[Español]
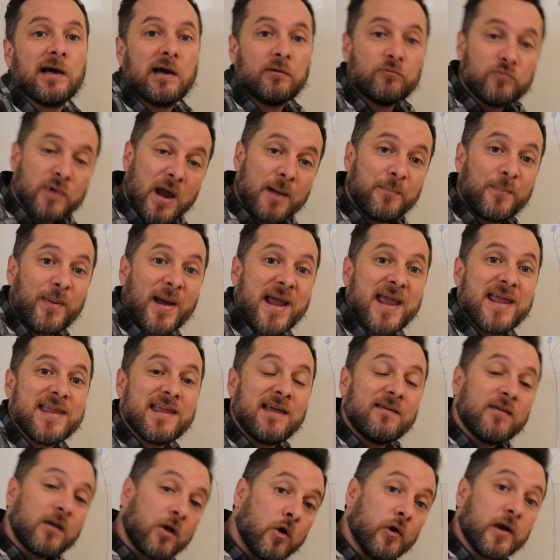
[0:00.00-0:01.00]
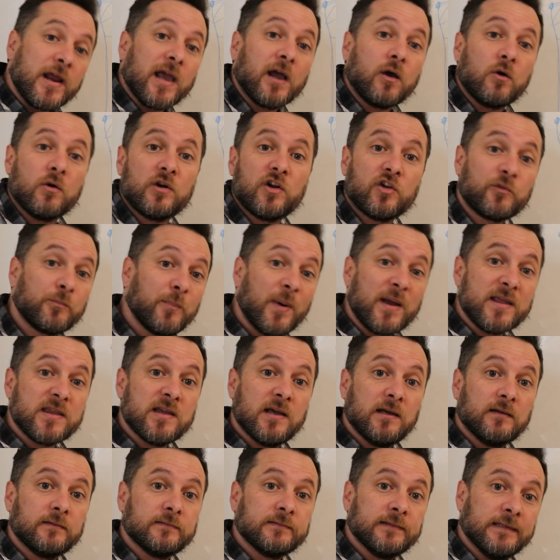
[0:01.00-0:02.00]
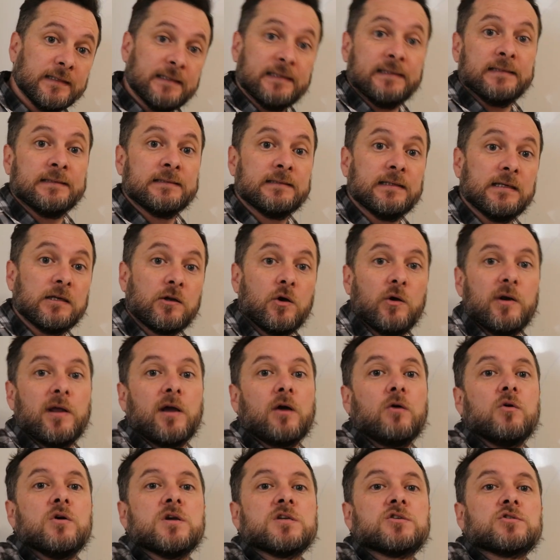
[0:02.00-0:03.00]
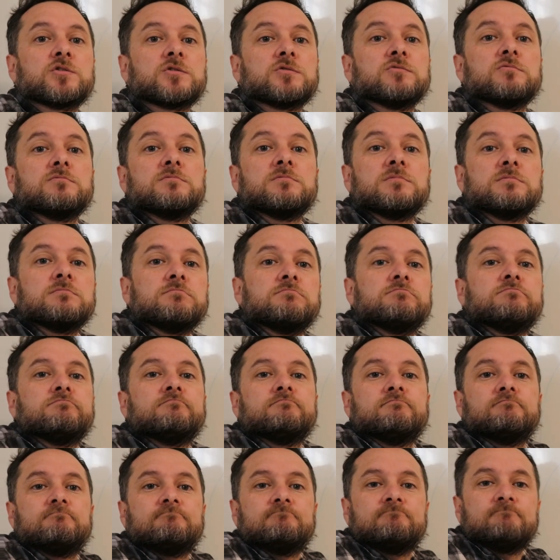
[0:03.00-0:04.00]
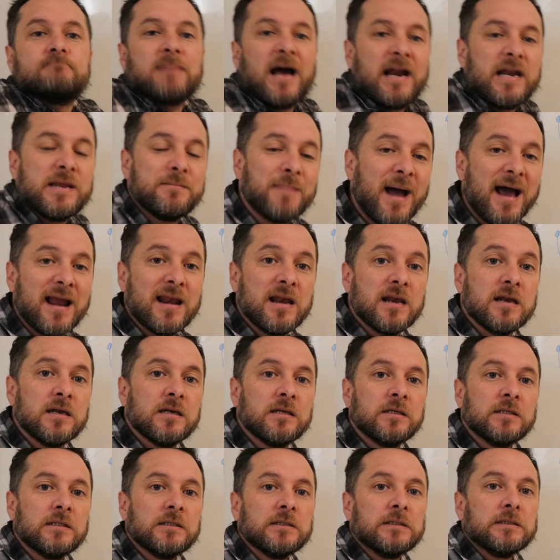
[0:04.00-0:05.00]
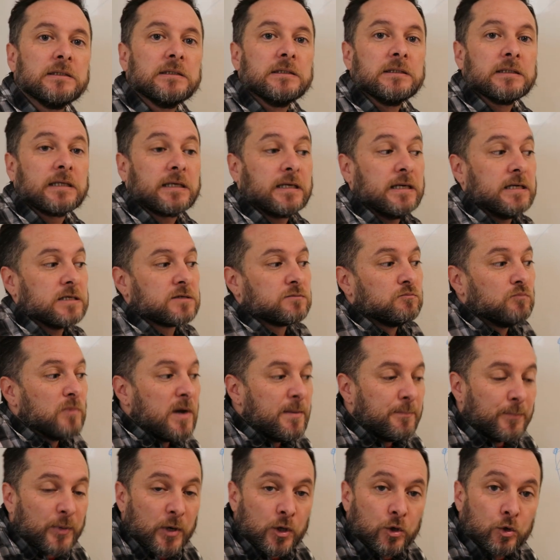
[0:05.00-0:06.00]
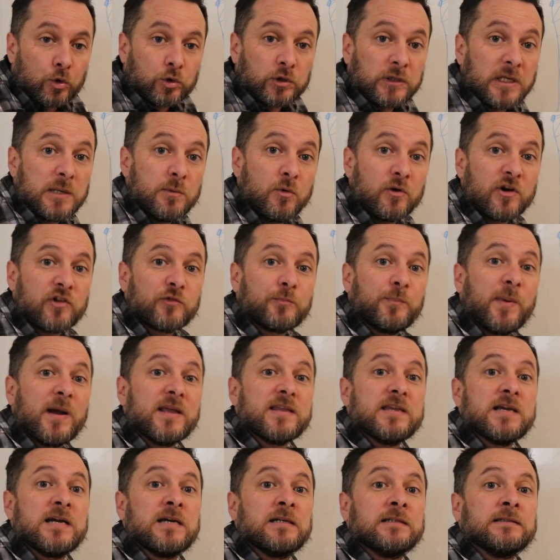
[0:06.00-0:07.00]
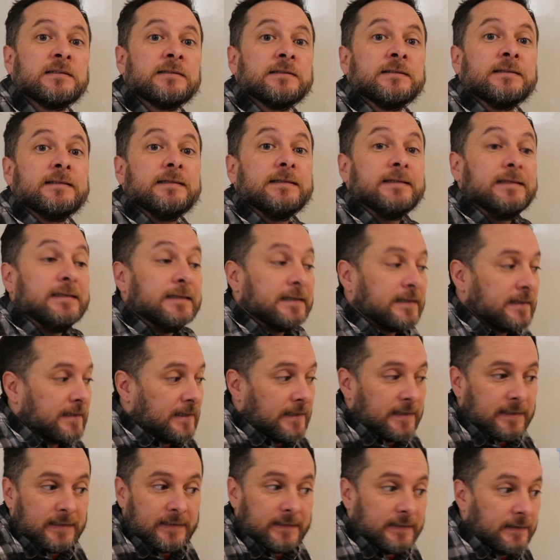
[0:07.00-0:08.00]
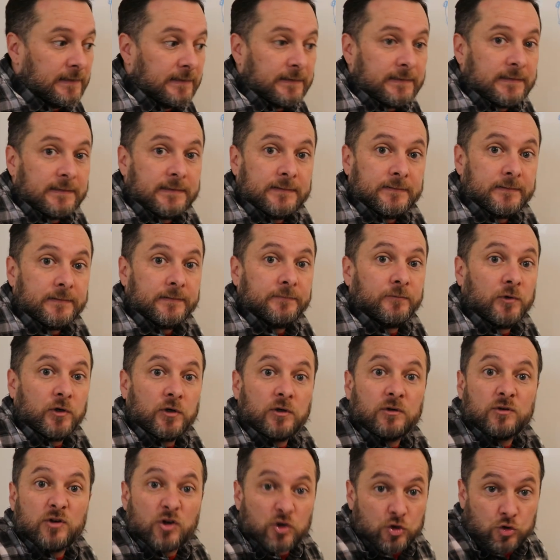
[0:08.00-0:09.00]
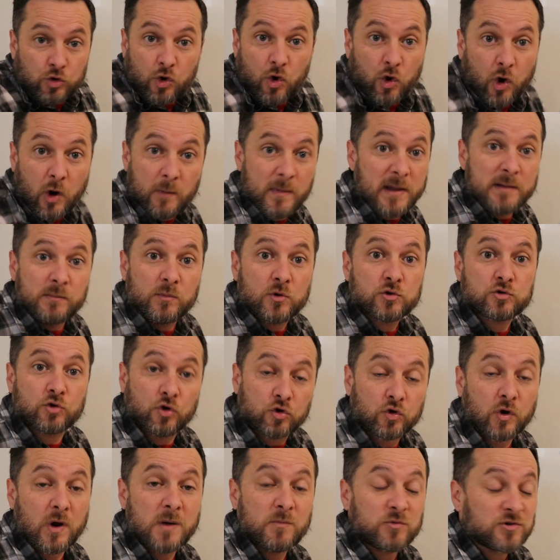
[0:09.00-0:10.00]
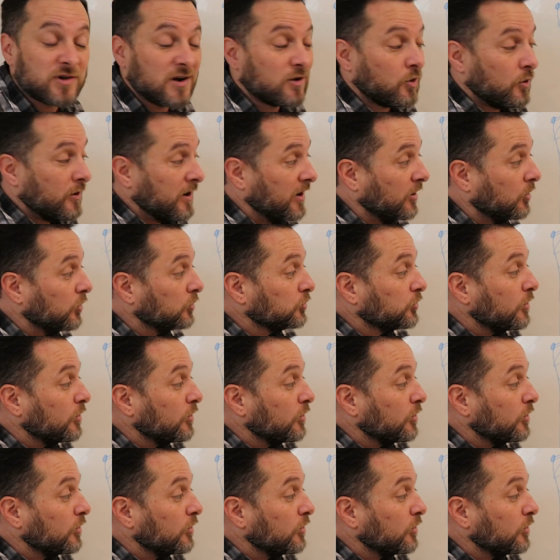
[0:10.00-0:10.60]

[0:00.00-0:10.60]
una paella de conejo en España. ¿eh? El conejo es un animal que es muy productivo en España y que, bueno, nos lo comemos, nos comemos el conejo.